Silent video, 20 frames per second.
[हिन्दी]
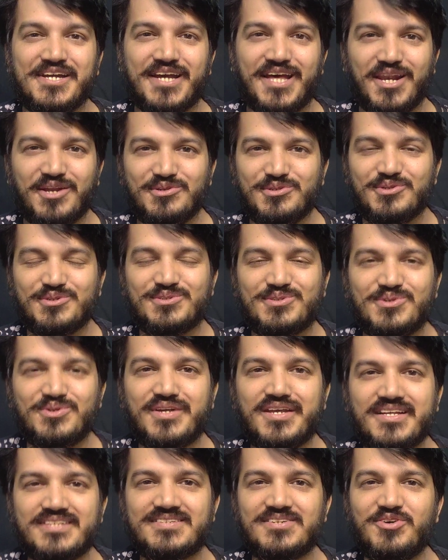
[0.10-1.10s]
हेलो
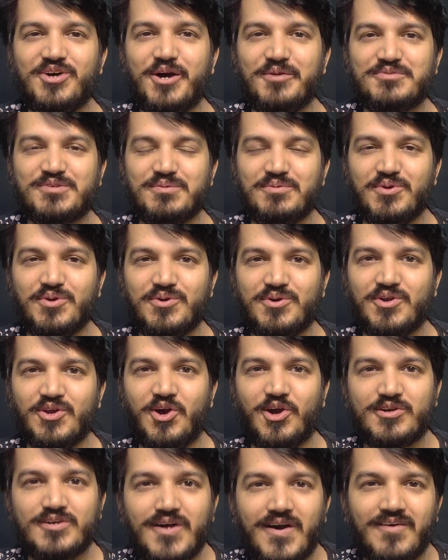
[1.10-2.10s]
दोस्तों कैसे हो आप सब लोग
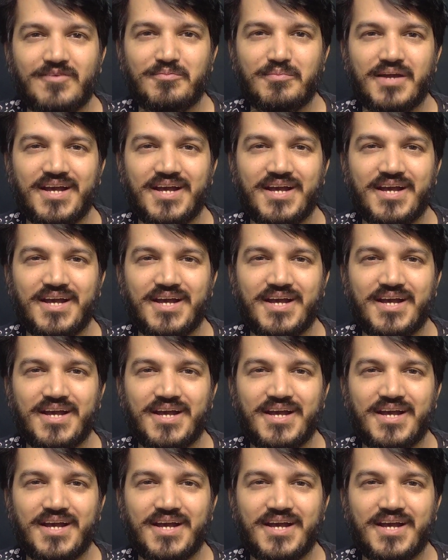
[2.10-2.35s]
लॉकडाउन